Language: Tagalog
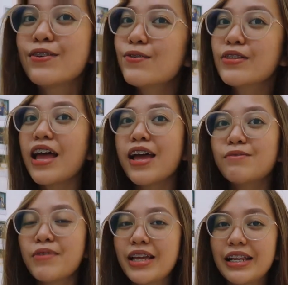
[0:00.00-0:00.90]
Siguro
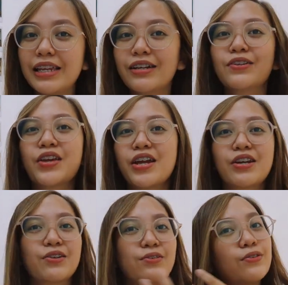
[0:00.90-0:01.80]
dahil maikli lang yung
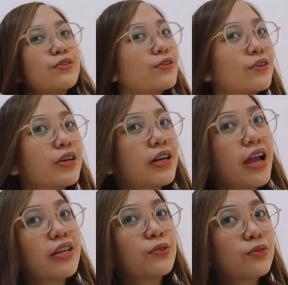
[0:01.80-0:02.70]
hair ko. Or
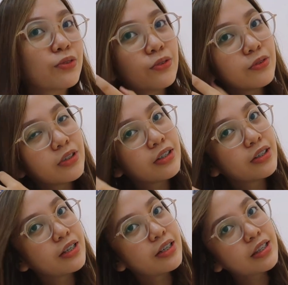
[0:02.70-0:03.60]
I don't know.
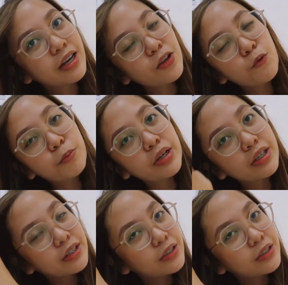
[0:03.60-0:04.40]
Try ko pa.